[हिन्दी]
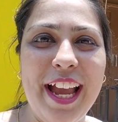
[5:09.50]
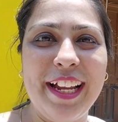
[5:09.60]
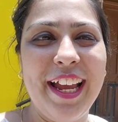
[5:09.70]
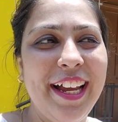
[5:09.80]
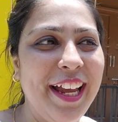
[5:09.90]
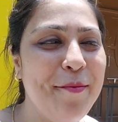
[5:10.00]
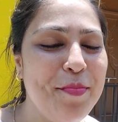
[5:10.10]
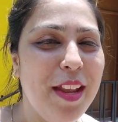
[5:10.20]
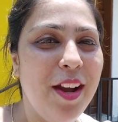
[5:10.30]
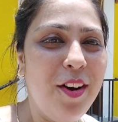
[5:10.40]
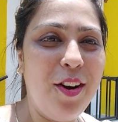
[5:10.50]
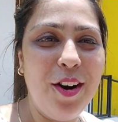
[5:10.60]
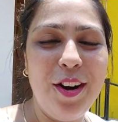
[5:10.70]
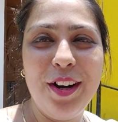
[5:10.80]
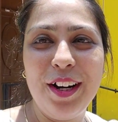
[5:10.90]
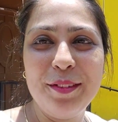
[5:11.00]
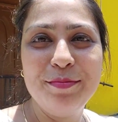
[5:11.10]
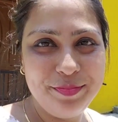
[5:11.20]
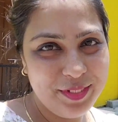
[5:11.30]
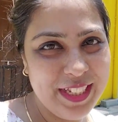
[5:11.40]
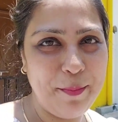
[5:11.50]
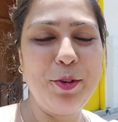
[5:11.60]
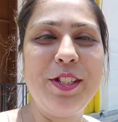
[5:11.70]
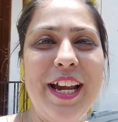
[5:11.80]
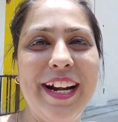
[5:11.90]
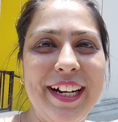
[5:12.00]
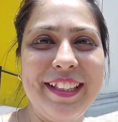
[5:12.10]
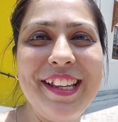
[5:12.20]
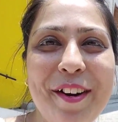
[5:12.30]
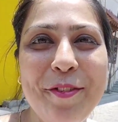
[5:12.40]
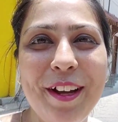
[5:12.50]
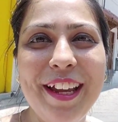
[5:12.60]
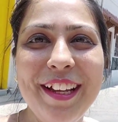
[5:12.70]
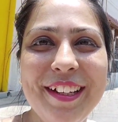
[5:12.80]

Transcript: क्या क्या है और सब कुछ शेयर करती रहूंगी